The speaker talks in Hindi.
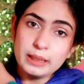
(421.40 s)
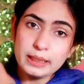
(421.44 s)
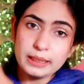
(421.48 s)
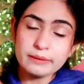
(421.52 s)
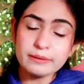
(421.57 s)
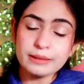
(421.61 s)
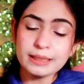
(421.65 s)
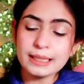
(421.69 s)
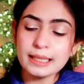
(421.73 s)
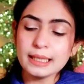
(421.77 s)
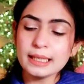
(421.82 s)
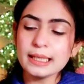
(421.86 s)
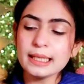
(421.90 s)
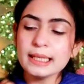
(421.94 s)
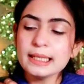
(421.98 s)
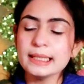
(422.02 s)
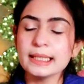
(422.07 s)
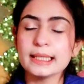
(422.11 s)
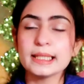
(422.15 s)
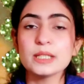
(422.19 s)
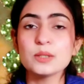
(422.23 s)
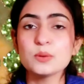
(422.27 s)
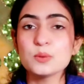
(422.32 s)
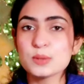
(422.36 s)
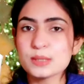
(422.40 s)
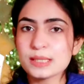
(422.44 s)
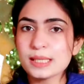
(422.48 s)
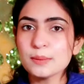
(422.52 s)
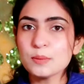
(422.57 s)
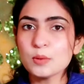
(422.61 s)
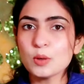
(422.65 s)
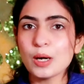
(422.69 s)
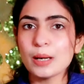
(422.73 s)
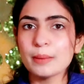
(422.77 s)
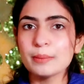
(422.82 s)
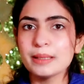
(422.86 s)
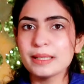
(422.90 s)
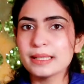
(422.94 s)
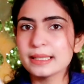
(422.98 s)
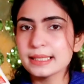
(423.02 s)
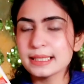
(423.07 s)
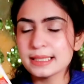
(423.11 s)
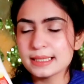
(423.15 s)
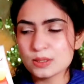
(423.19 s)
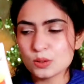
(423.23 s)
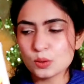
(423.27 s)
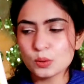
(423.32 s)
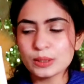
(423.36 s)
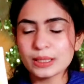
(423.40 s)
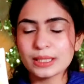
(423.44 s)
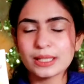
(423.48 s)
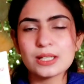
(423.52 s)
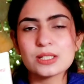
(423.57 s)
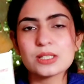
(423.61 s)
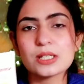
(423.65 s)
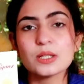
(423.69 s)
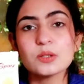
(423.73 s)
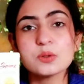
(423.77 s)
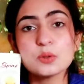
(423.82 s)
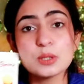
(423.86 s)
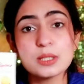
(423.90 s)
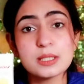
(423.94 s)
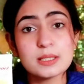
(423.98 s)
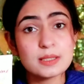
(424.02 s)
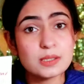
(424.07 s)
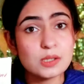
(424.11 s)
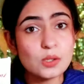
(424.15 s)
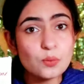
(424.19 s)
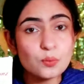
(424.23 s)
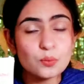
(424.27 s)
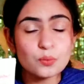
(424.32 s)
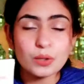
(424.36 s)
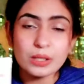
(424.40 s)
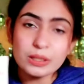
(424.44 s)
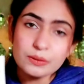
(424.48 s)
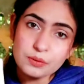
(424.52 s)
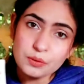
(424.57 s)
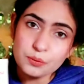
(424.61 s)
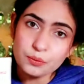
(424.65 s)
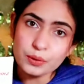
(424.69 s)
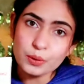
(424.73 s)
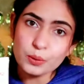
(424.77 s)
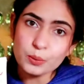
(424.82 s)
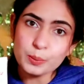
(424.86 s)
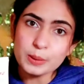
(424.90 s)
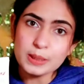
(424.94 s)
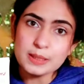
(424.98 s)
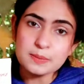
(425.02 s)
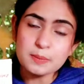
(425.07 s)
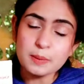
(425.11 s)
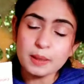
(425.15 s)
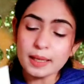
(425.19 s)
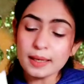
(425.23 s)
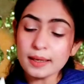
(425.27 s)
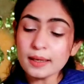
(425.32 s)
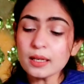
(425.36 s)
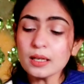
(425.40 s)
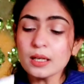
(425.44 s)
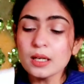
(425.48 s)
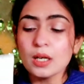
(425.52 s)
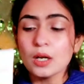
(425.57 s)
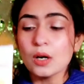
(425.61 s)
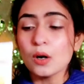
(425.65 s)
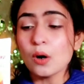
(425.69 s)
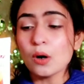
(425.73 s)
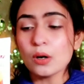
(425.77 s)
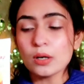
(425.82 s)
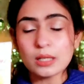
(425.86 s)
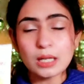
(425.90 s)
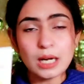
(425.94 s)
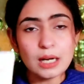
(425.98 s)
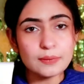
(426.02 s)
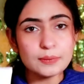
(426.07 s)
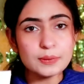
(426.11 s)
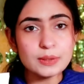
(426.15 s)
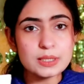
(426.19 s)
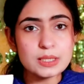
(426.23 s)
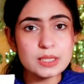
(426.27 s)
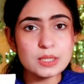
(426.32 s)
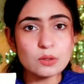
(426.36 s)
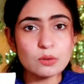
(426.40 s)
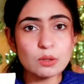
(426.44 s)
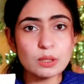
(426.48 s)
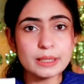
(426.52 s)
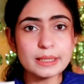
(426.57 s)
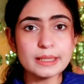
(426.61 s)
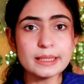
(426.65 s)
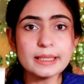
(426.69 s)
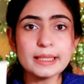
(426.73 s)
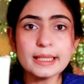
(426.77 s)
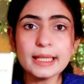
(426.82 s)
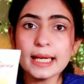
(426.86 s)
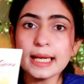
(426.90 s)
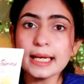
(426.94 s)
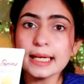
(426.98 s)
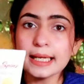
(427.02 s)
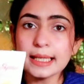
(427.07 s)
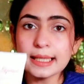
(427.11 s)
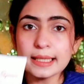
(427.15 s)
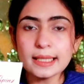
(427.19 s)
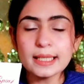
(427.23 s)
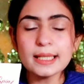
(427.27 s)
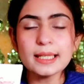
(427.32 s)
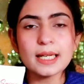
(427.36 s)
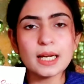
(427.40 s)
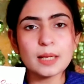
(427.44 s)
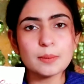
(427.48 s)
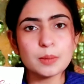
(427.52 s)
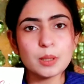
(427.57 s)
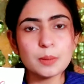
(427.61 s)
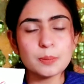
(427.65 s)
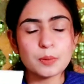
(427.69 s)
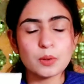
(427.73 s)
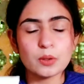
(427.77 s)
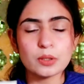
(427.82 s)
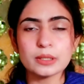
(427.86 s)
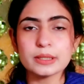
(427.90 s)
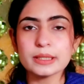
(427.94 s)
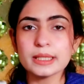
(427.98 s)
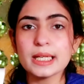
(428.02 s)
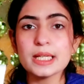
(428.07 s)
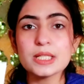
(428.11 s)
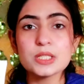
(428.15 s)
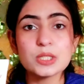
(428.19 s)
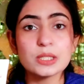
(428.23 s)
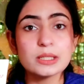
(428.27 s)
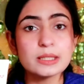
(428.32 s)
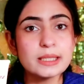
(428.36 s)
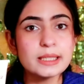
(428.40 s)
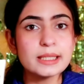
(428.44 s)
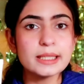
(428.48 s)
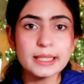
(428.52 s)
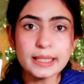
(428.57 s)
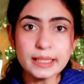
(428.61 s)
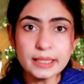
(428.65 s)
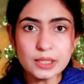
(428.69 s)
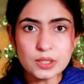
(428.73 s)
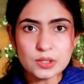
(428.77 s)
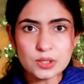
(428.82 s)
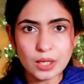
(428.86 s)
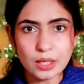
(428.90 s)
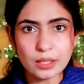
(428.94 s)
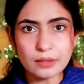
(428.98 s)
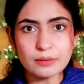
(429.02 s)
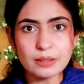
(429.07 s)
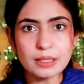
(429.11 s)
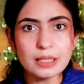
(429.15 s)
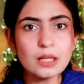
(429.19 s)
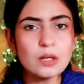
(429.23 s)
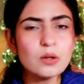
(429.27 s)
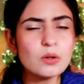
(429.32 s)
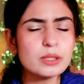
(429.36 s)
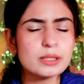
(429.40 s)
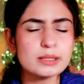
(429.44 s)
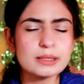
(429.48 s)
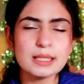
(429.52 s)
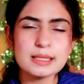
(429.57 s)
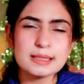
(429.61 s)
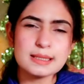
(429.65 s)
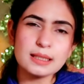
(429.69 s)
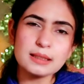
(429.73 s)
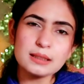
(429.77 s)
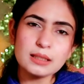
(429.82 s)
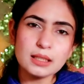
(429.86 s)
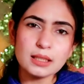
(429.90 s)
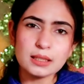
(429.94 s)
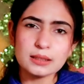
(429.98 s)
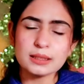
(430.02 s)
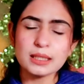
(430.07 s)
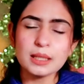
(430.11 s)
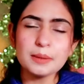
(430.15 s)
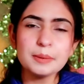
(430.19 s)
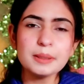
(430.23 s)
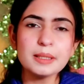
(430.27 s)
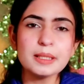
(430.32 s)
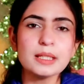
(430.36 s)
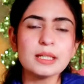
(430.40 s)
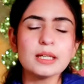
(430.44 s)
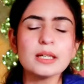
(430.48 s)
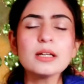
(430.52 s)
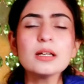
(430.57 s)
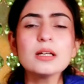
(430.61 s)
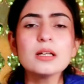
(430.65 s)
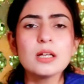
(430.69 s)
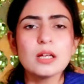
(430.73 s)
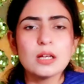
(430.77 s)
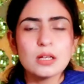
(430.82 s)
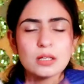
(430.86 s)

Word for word: मिलने वाला है लेकिन उसके मुकाबले अगर इसको देखा जाए तो ये सिर्फ वन फिफ्टी में है और काफ़ी अच्छी क्वान्टिटी है एट्टी ग्राम का प्रोडक्ट है जल्दी कहीं नहीं जाने वाला और इतना ज़्यादा लगता भी नहीं है